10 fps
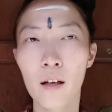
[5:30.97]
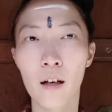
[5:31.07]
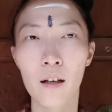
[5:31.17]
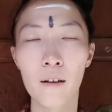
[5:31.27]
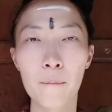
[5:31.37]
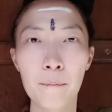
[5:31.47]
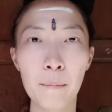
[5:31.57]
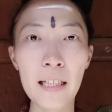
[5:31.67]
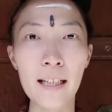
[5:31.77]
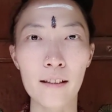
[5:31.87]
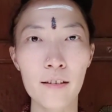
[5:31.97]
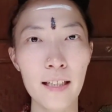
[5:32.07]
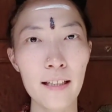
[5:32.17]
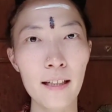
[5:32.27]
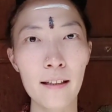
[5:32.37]
啊，没想到
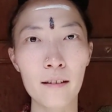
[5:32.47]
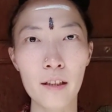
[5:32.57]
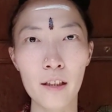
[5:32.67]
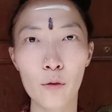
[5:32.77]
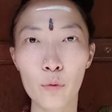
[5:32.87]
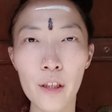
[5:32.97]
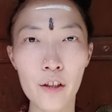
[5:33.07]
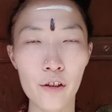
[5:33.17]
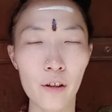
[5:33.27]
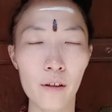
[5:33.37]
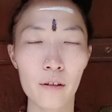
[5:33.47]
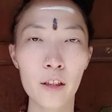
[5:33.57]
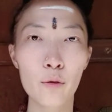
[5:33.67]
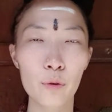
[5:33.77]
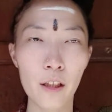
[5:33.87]
现在呢，这个无意识的
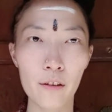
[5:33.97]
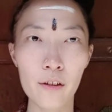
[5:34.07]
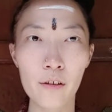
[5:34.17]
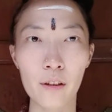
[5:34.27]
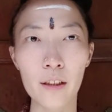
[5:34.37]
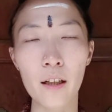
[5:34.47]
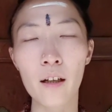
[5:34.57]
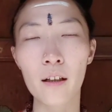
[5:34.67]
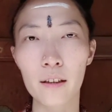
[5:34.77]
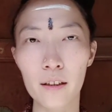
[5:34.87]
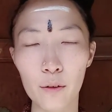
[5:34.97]
印度教的政，呃，